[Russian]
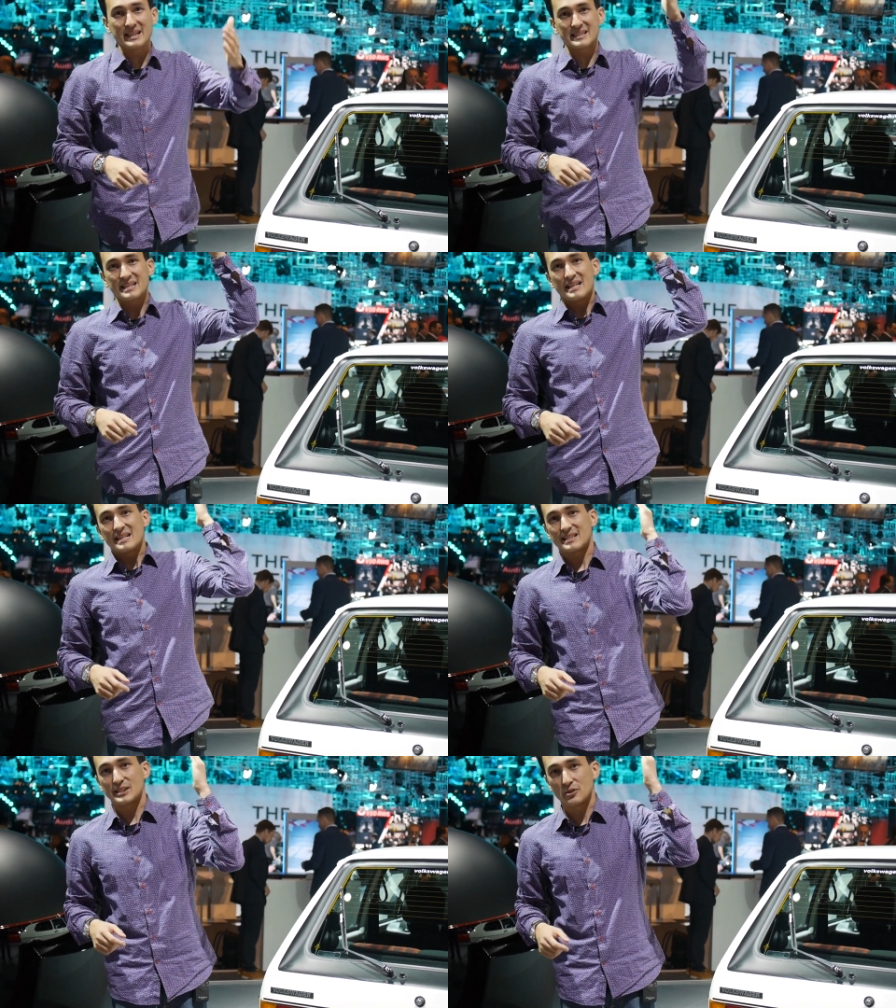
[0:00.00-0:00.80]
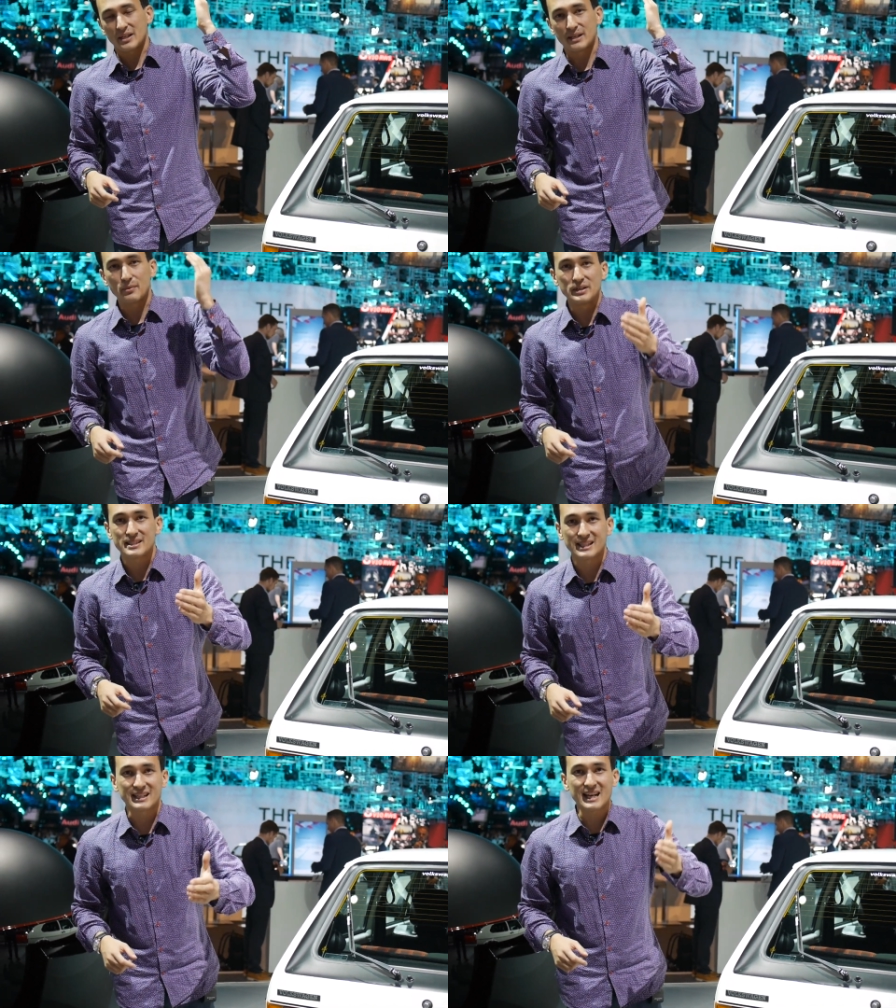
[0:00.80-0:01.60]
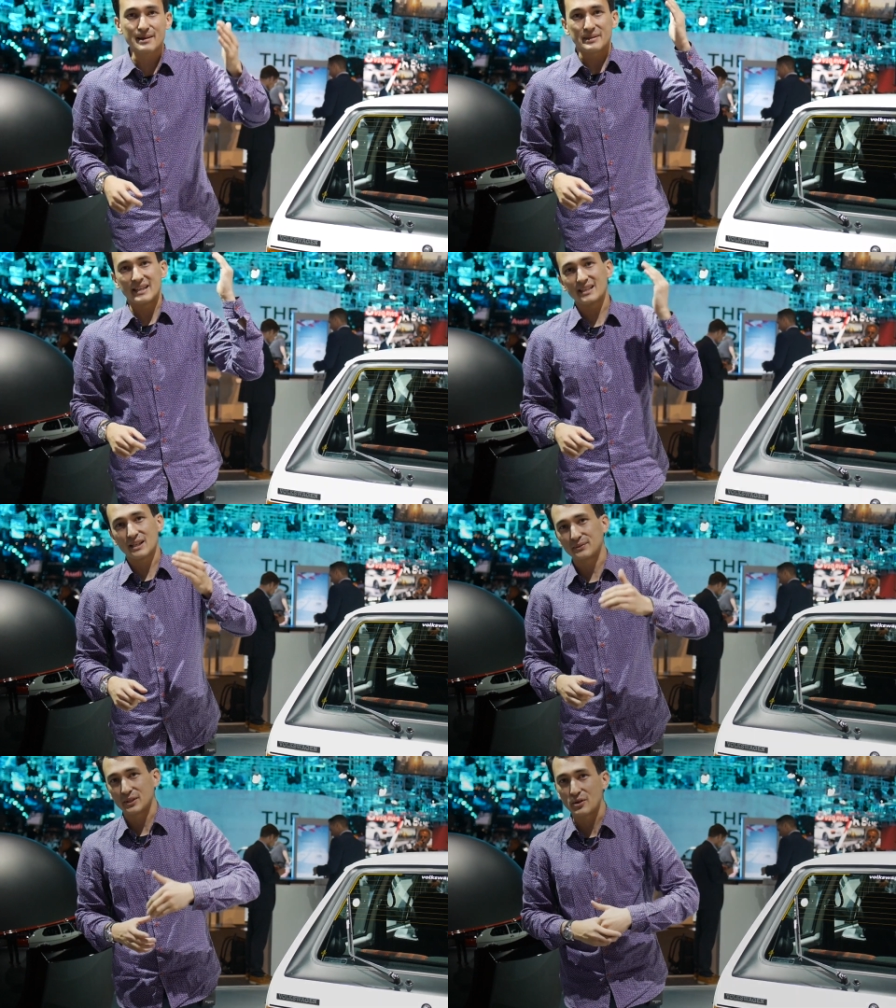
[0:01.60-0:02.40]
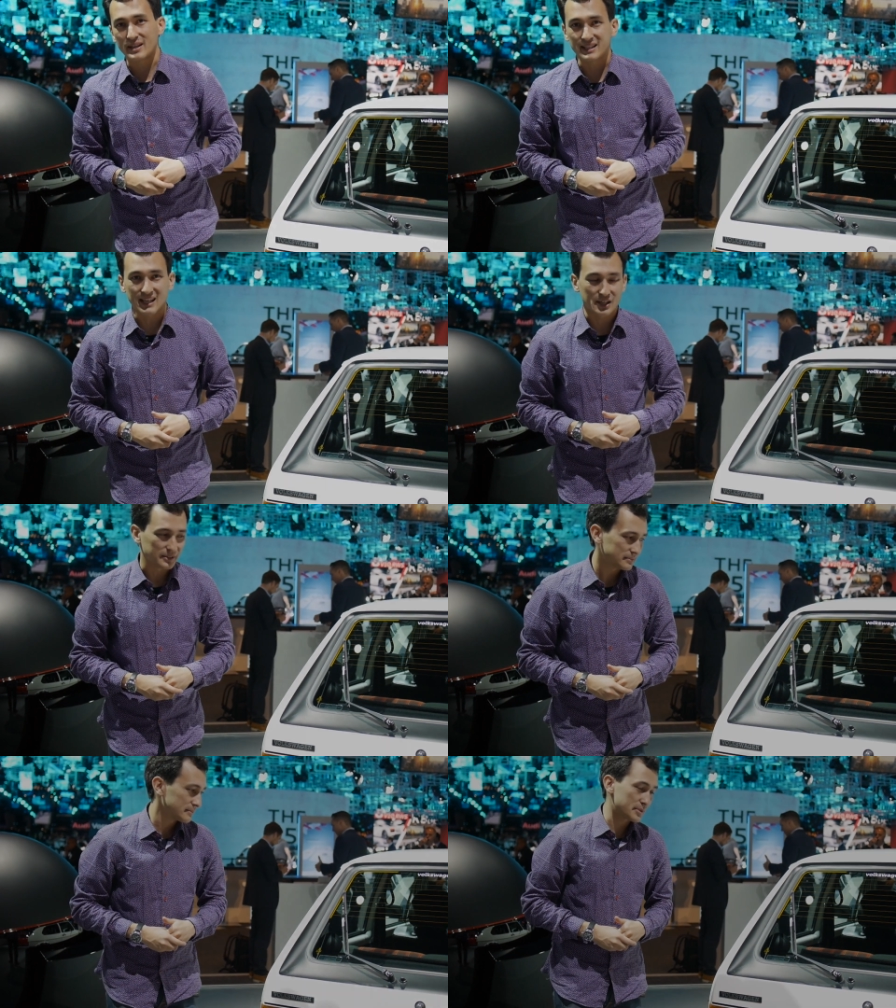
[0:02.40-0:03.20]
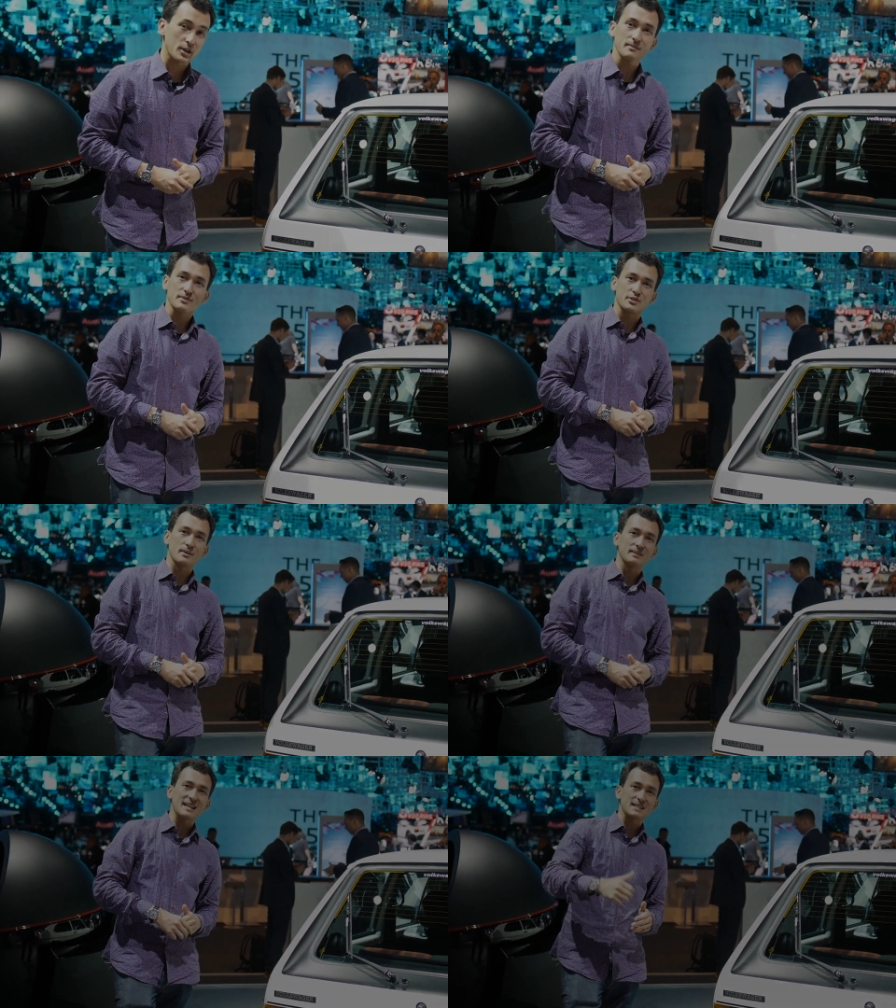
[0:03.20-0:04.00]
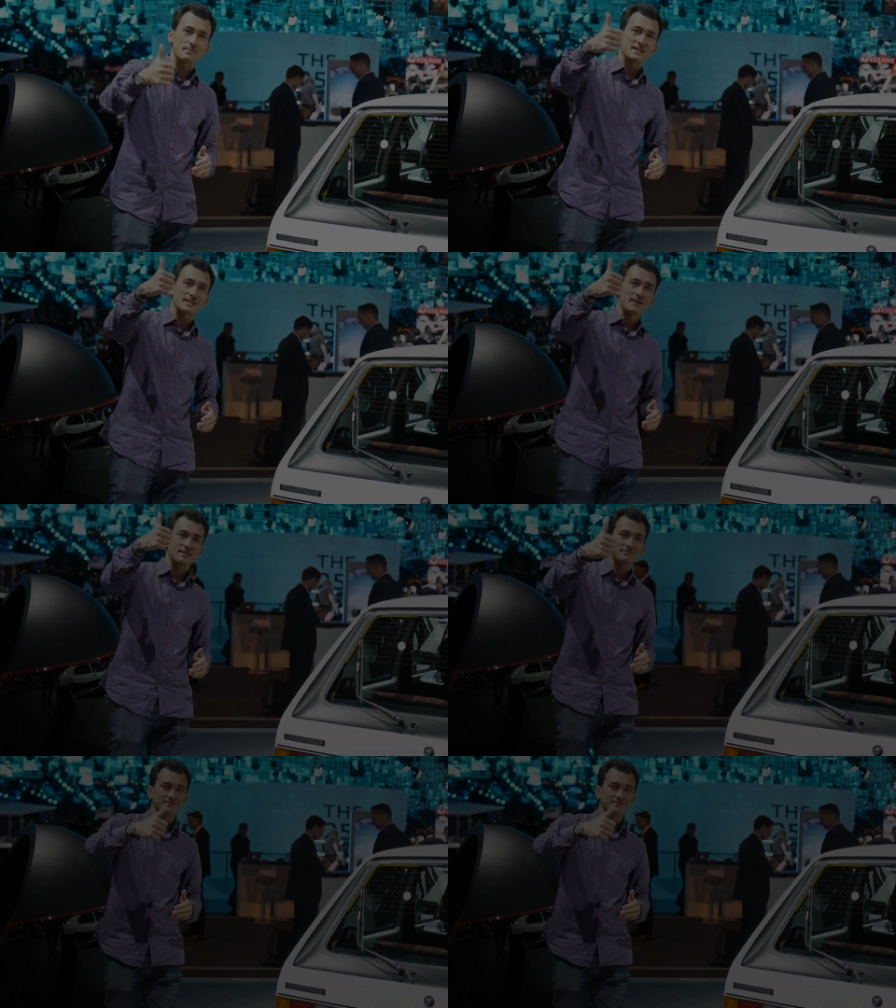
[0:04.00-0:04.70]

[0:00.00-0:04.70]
есть ссылка на мой инстаграм и на второй канал. Все, ждем лайк, спасибо!